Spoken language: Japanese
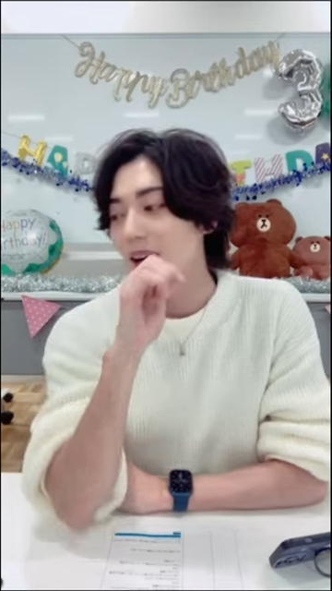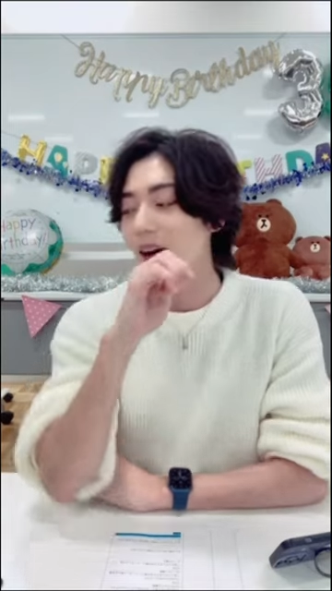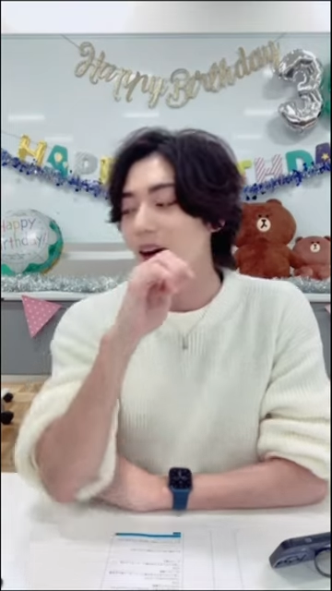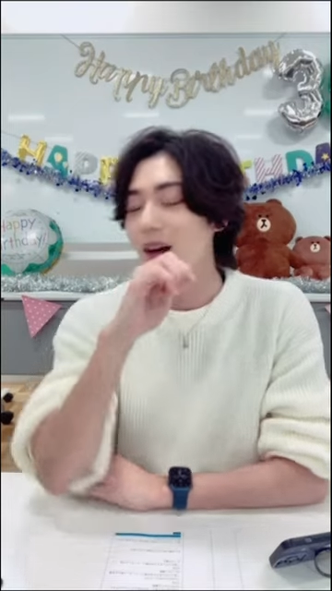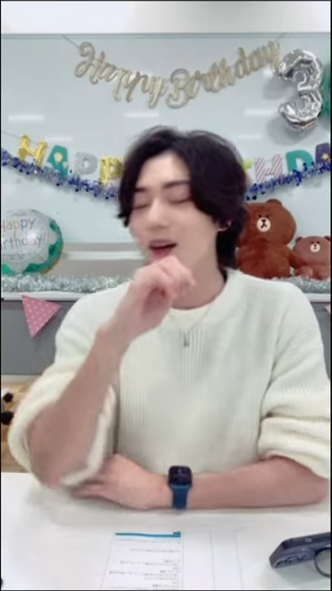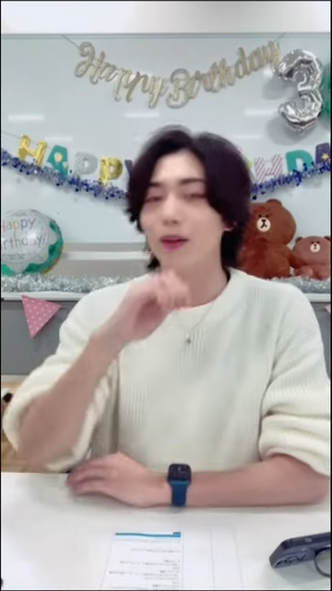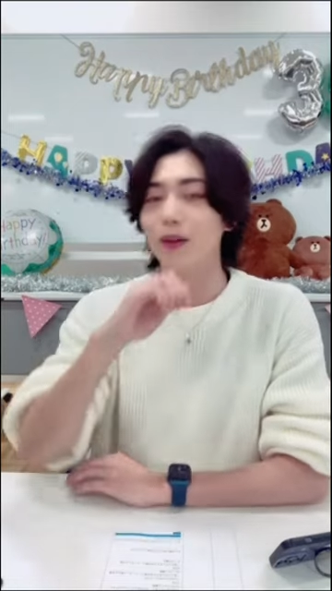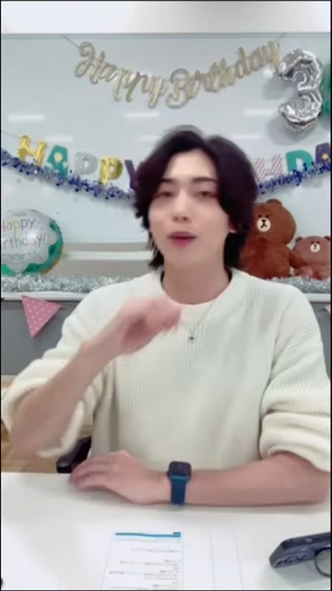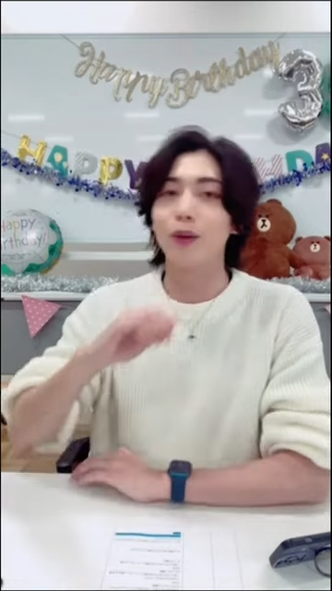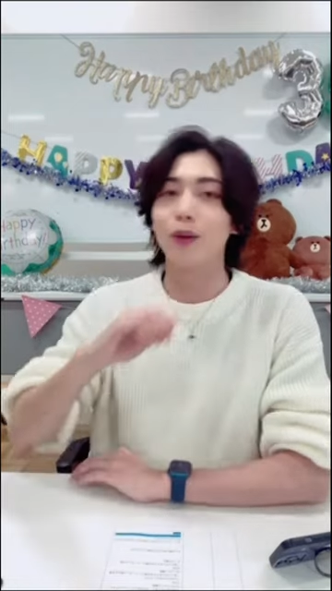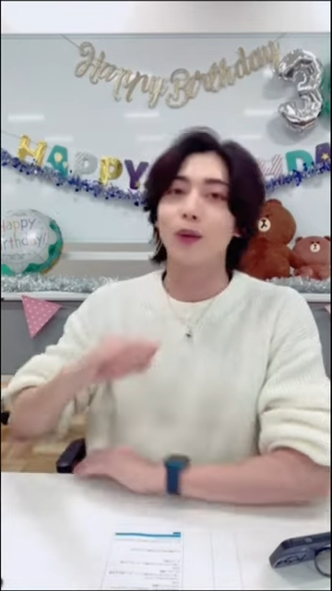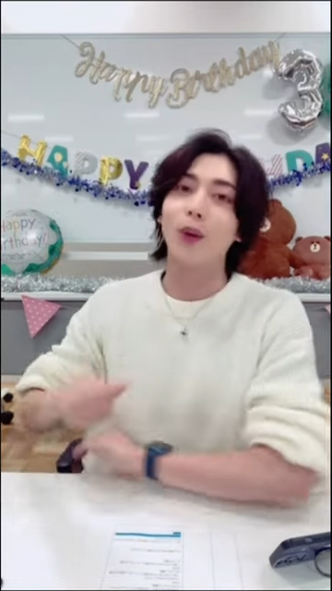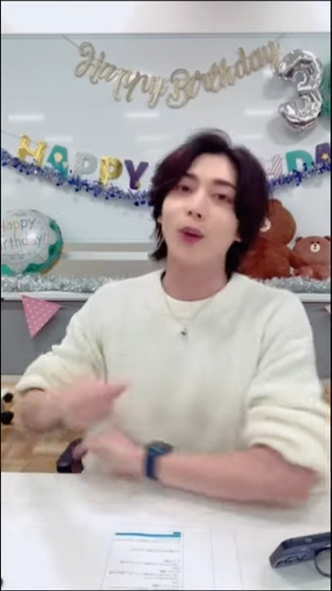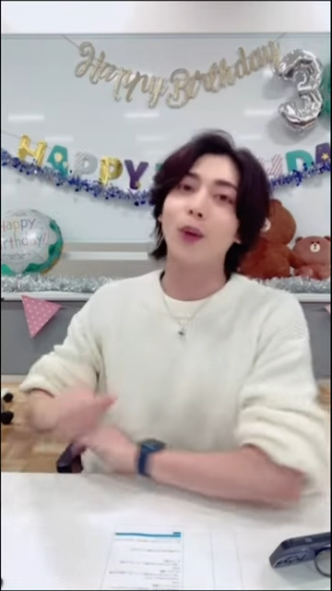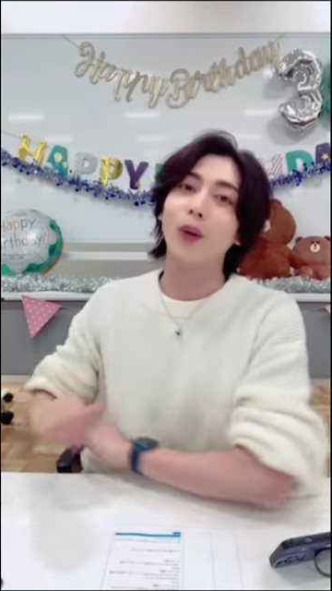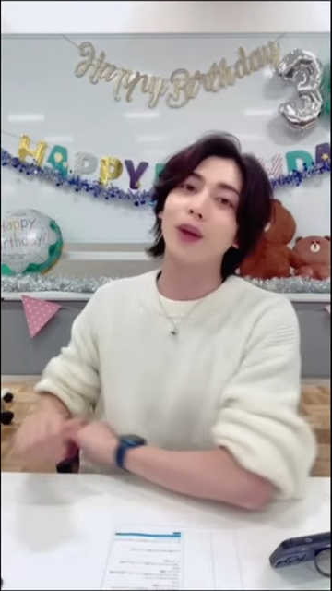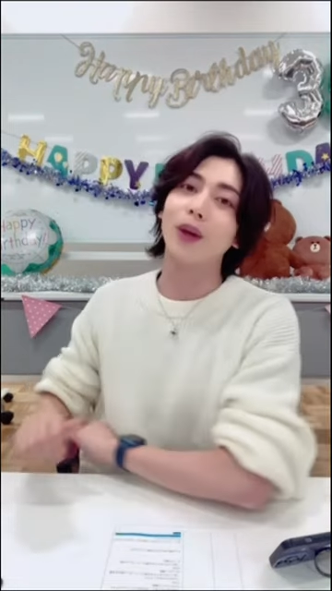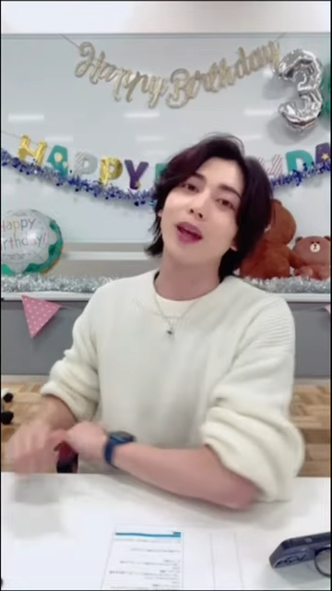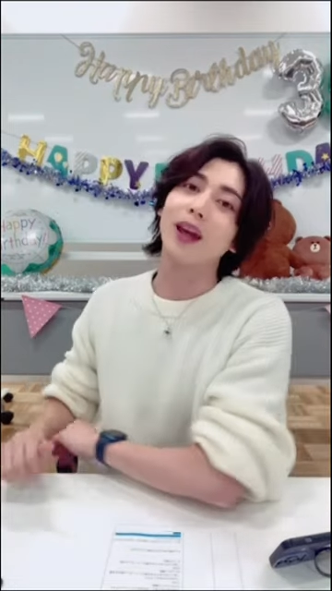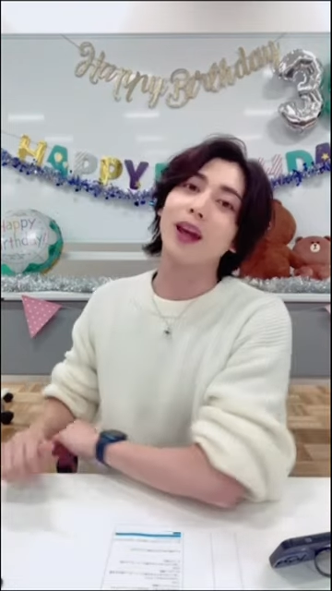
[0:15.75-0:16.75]
あの
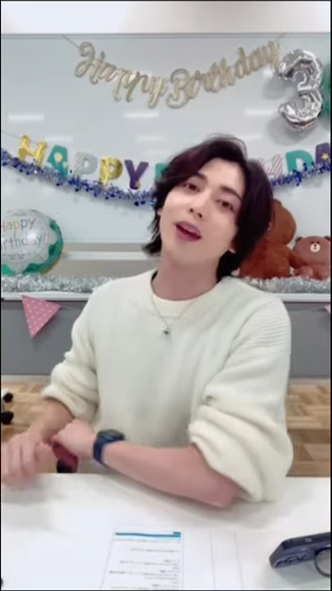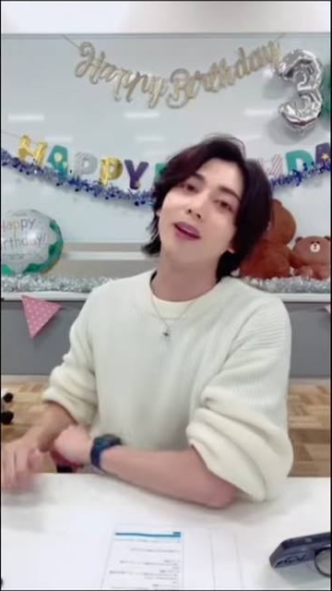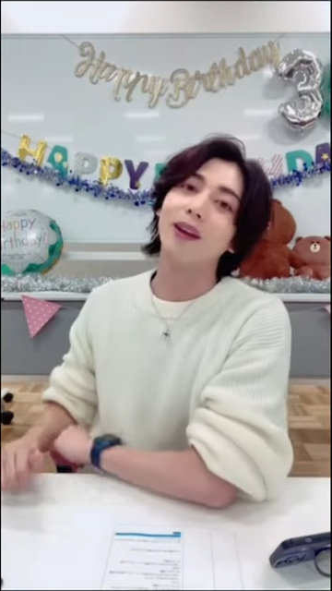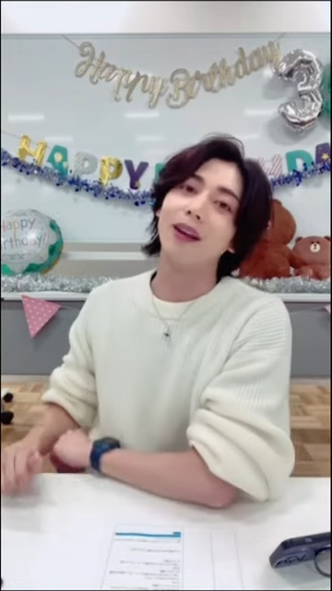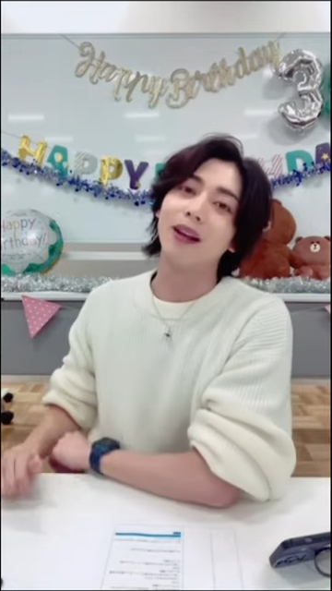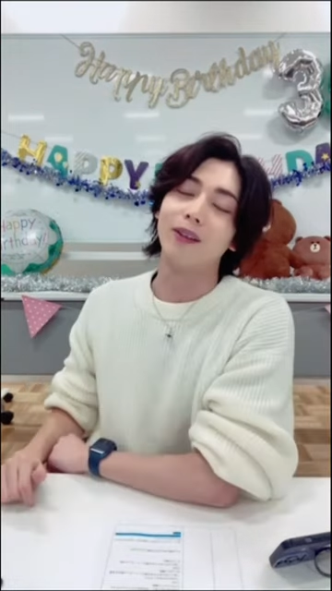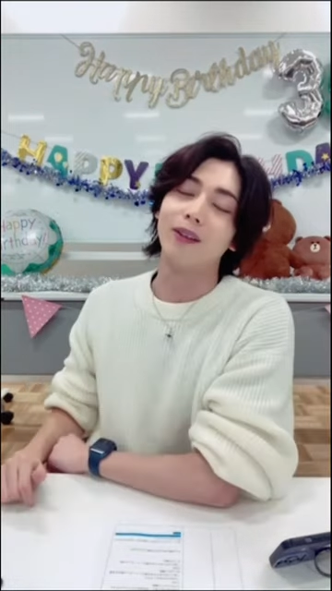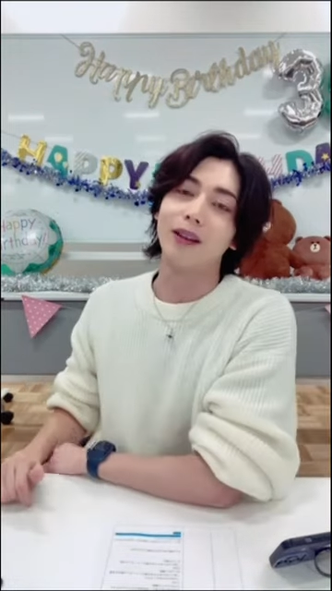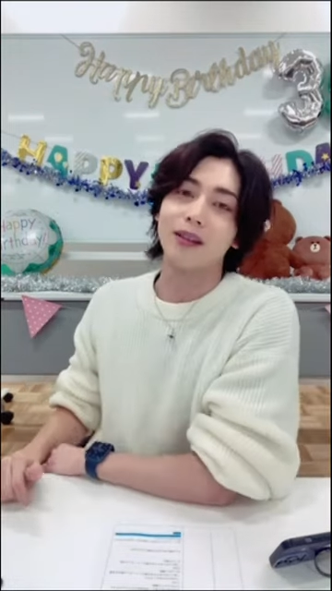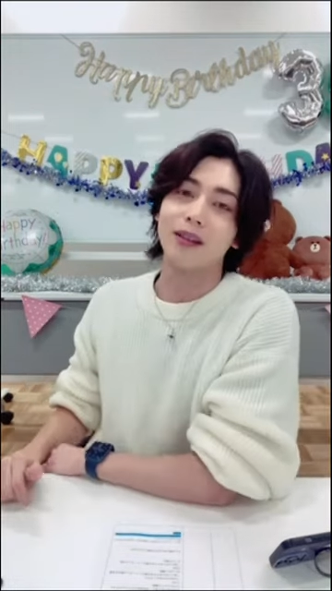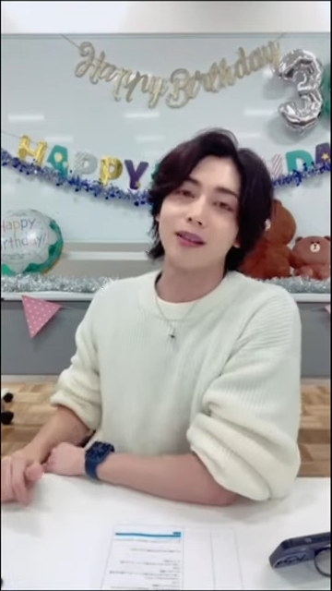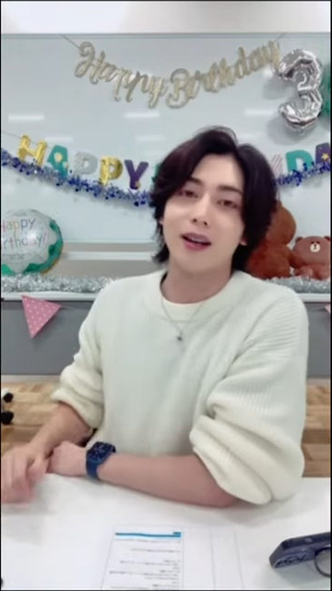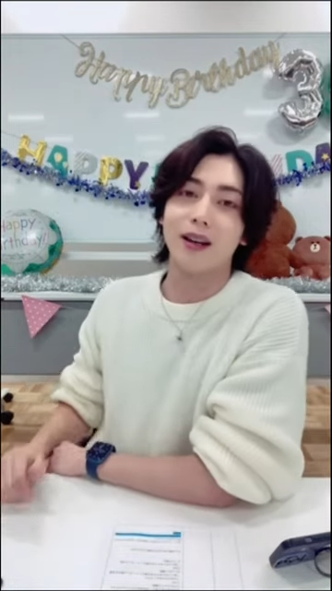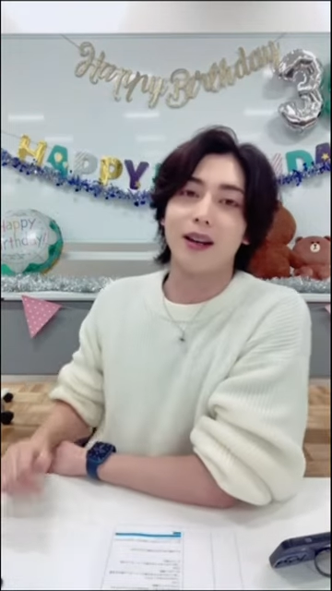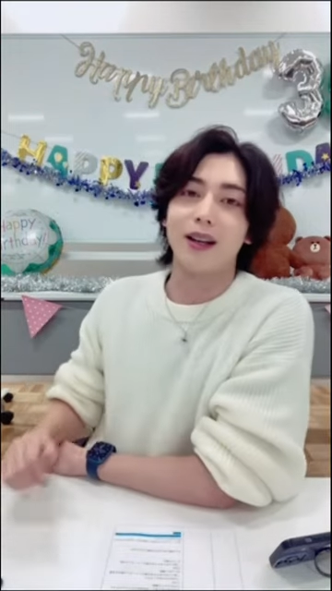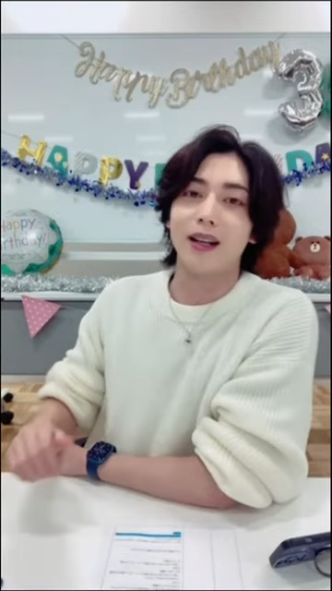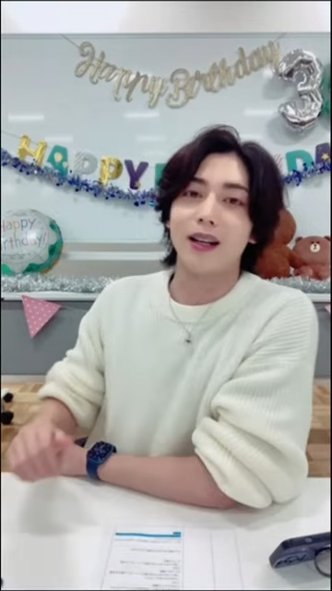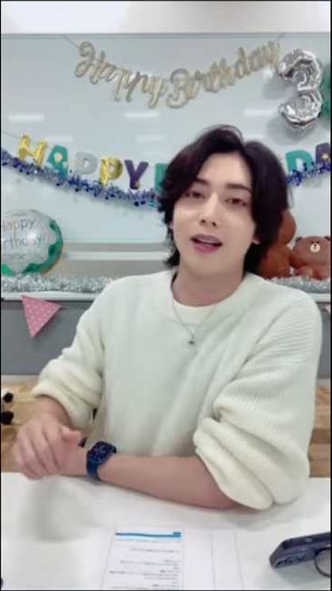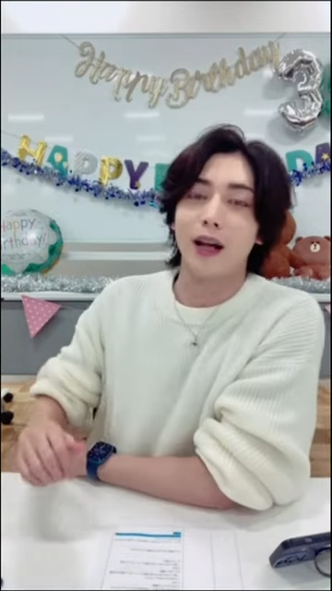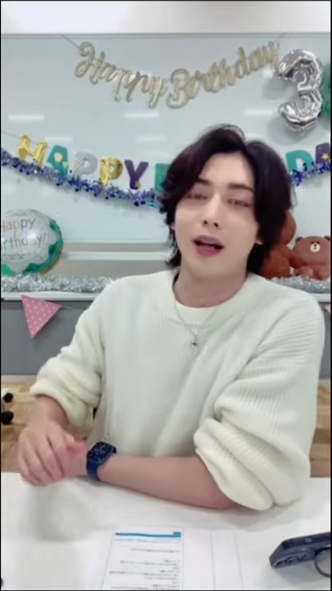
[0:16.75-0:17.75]
光景はね、忘れ
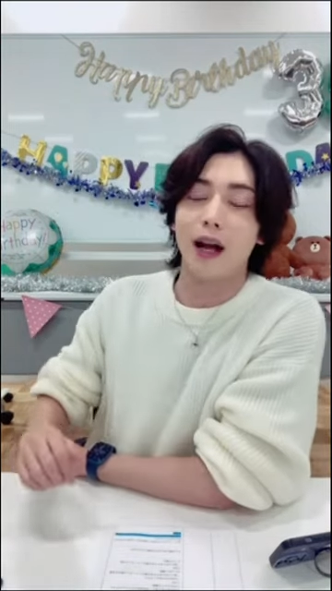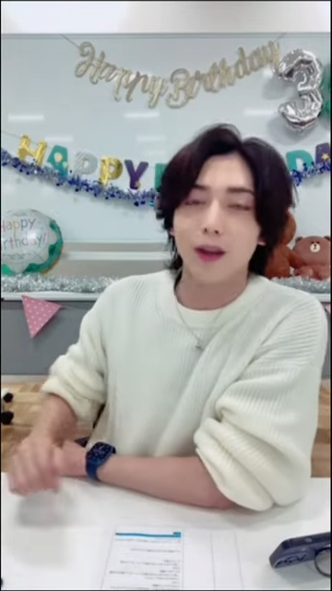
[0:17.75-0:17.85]
られない。